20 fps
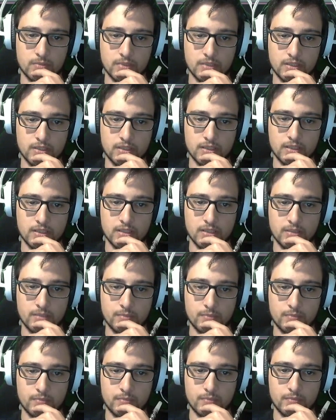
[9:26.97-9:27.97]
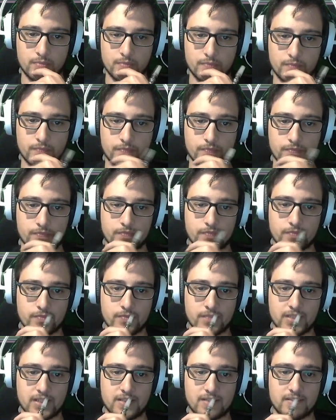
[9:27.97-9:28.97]
Aquí...
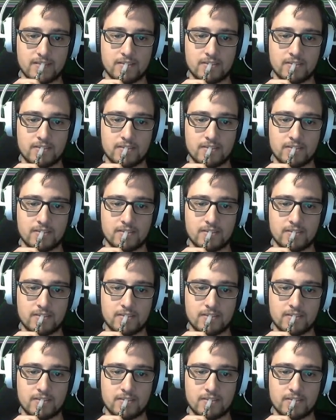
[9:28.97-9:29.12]
Vale,